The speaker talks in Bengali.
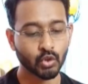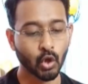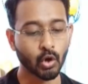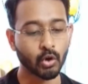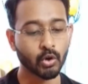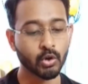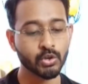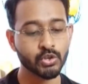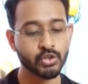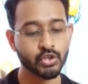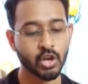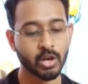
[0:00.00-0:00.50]

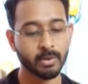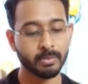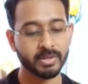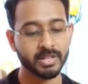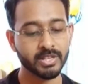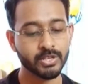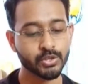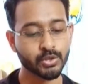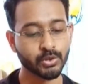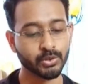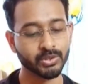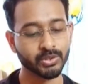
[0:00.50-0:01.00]
তখন সবে
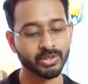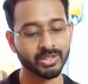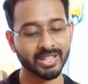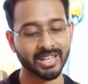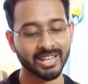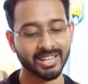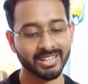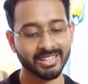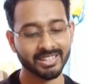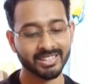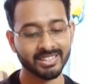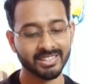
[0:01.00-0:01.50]

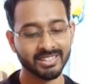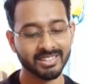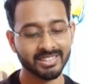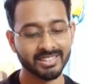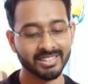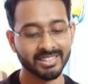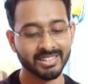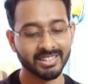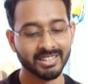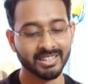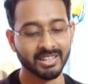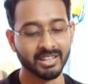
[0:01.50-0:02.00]
সন্ধ্যা
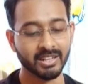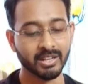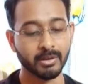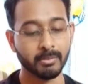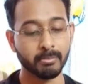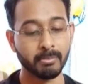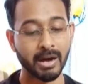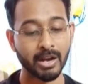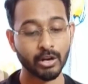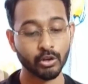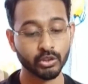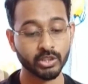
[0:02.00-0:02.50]

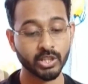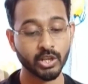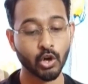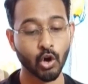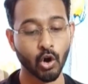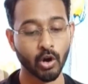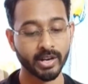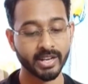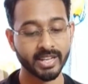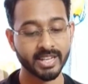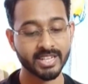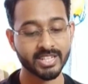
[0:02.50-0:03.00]
মালতী
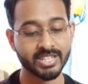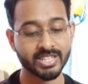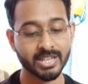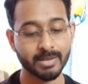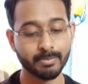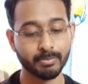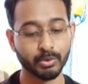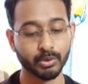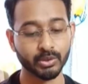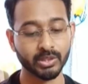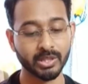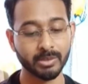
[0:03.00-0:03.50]
ঘরে এসে
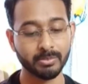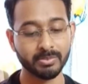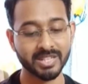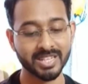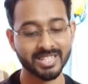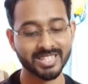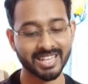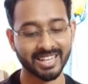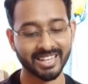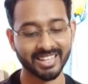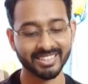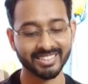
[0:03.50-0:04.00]
প্রদীপটা
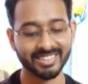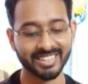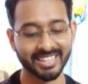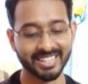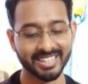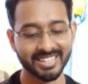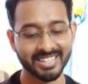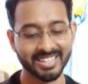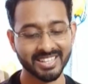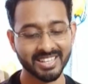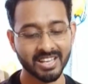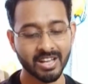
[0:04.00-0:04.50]
জ্বালাতে
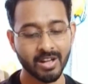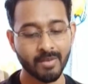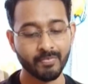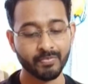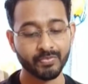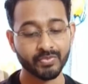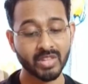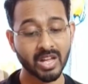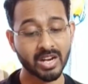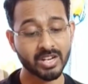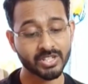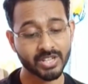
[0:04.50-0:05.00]

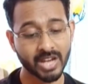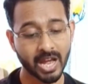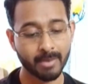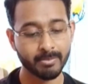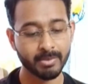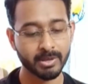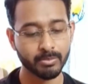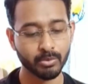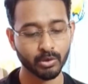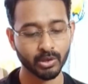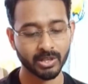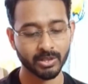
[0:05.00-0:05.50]
তার
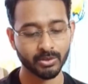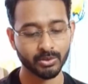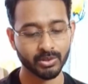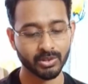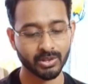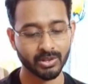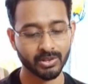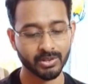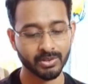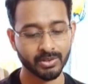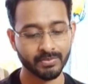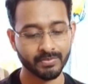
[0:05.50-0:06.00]
স্বামী বলে
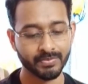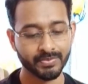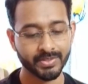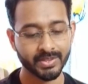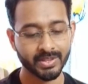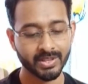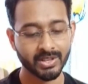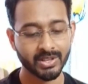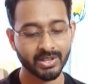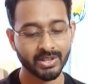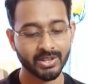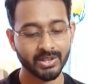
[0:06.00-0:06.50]
উঠল
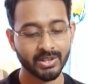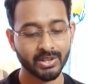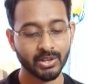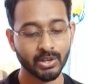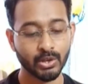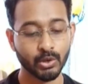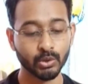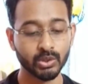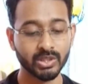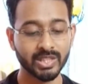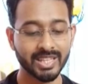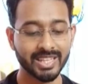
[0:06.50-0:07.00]

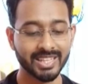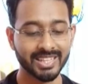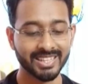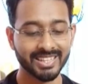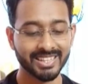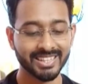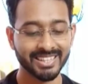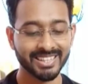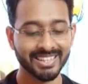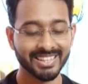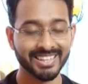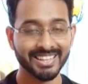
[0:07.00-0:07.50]
লতি
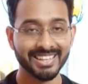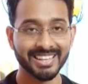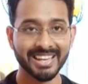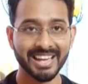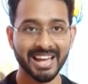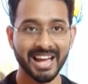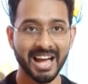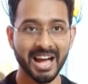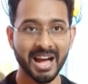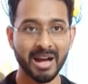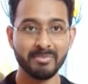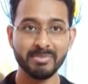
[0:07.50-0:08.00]

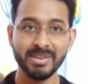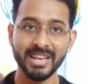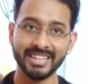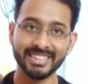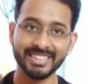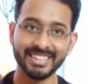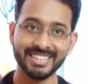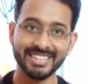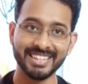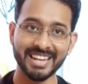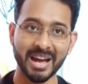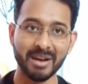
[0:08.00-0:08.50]
আমি
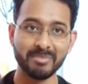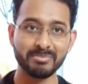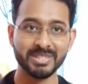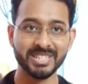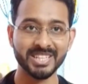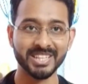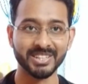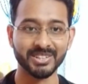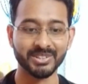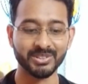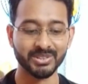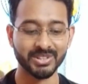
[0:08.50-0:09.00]
একটা নাম
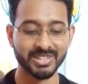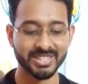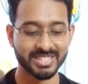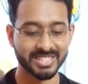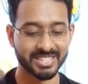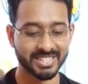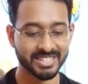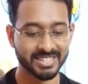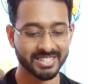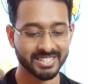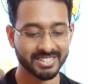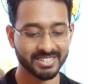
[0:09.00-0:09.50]
ঠিক
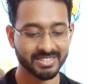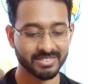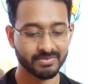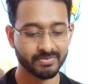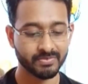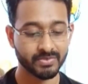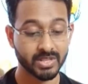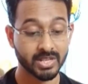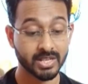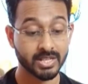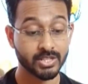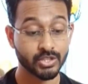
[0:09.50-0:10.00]
করেছি
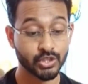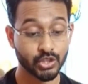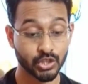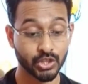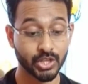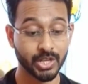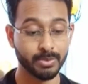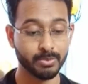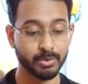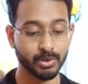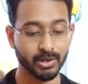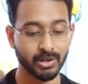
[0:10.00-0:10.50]

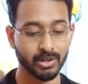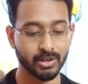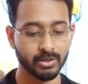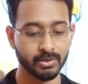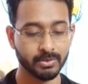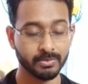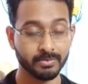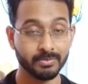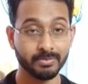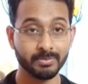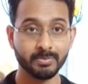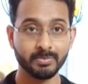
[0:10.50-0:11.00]
স্ত্রী বলল
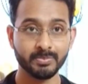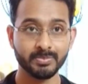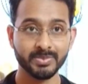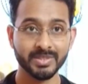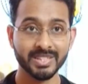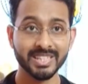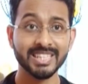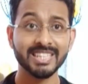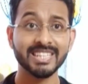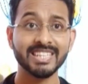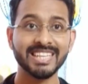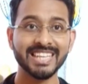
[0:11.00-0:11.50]

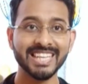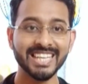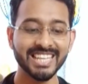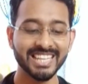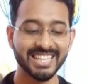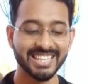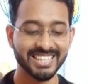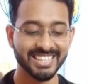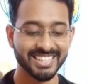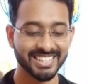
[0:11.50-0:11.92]
কি